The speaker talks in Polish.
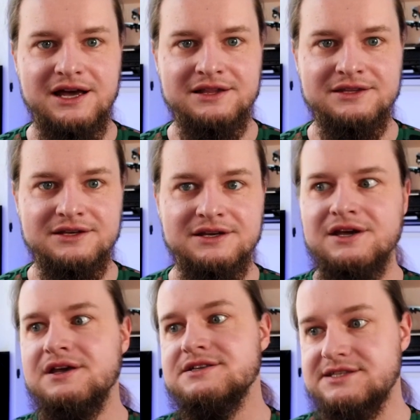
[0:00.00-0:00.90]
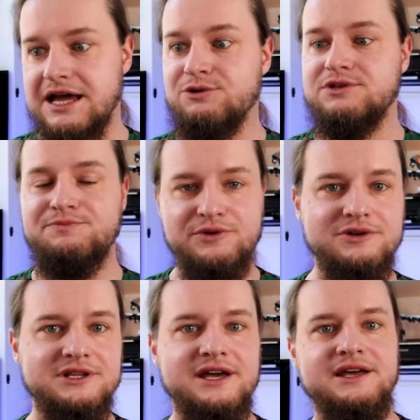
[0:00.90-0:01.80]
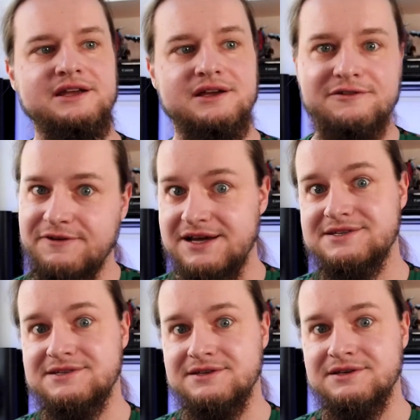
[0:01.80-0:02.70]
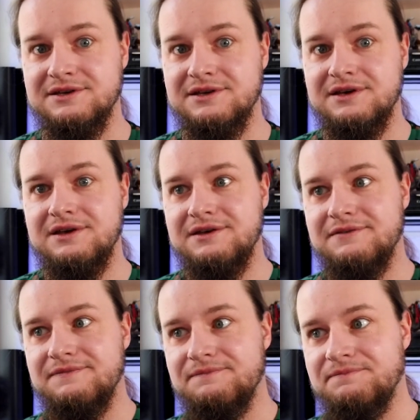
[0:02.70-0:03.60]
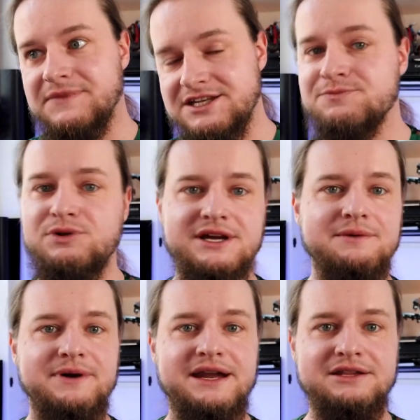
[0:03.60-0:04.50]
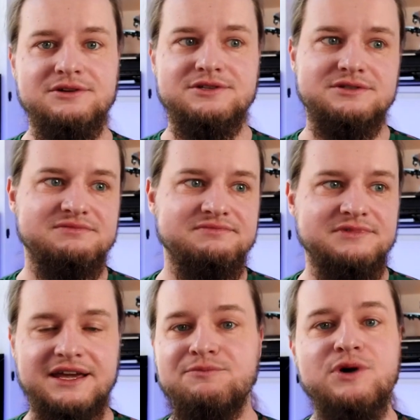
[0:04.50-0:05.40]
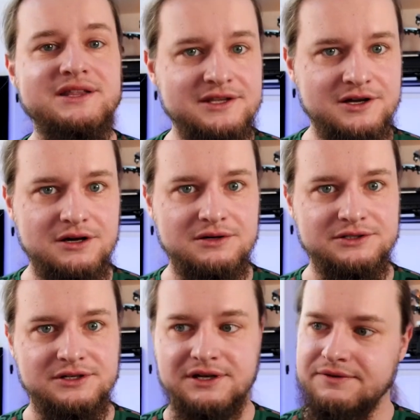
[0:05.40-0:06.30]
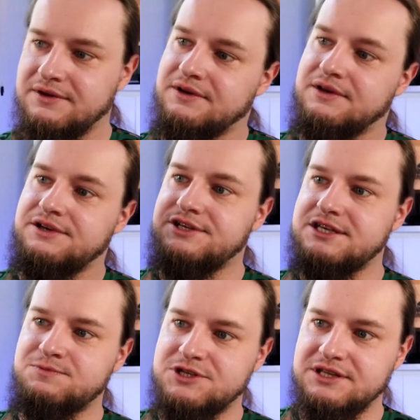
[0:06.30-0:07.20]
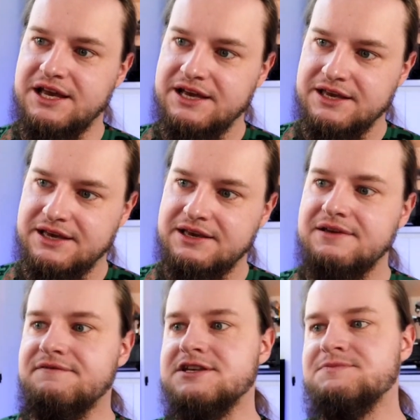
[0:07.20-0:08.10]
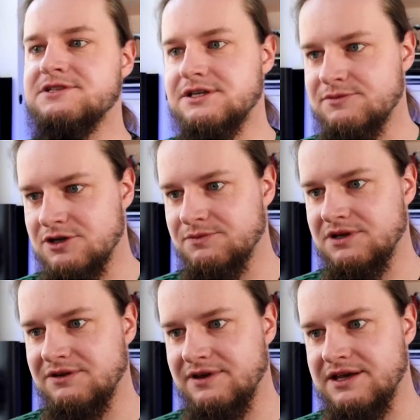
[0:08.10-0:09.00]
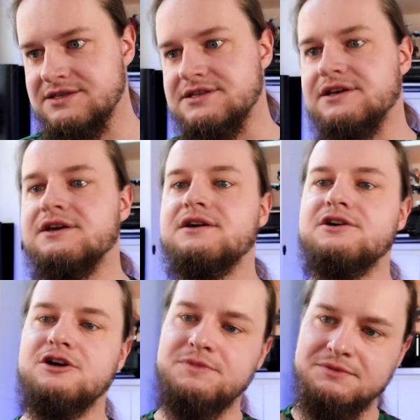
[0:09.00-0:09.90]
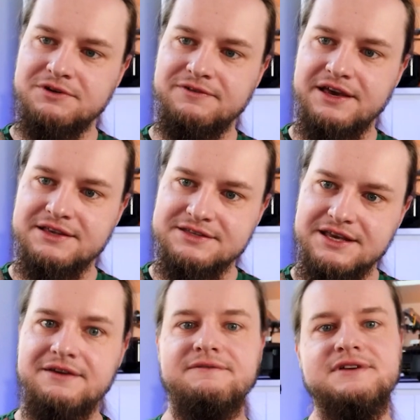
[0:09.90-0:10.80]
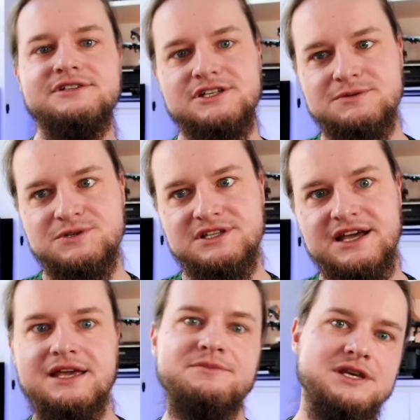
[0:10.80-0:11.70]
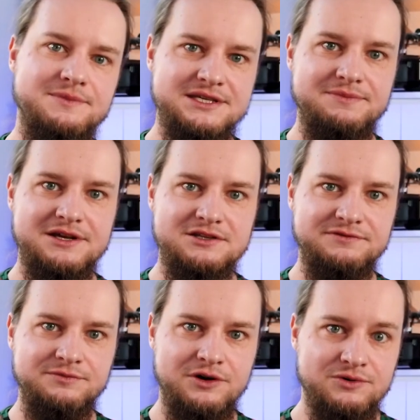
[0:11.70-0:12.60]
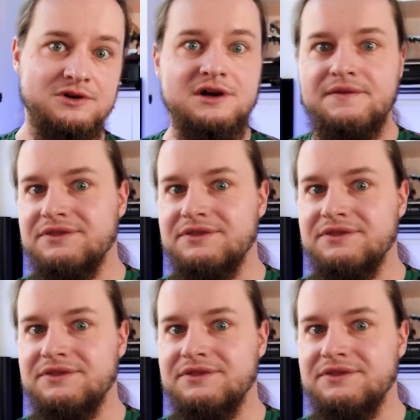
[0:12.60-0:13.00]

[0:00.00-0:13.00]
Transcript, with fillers: Englandy, stauty, portery, kwasy. Na czym polega paradoks? Takie błędne koło trochę. Się sprzedaje, więc będziemy robili więcej. Robimy więcej, więc się sprzedaje, bo nie ma za bardzo wyboru.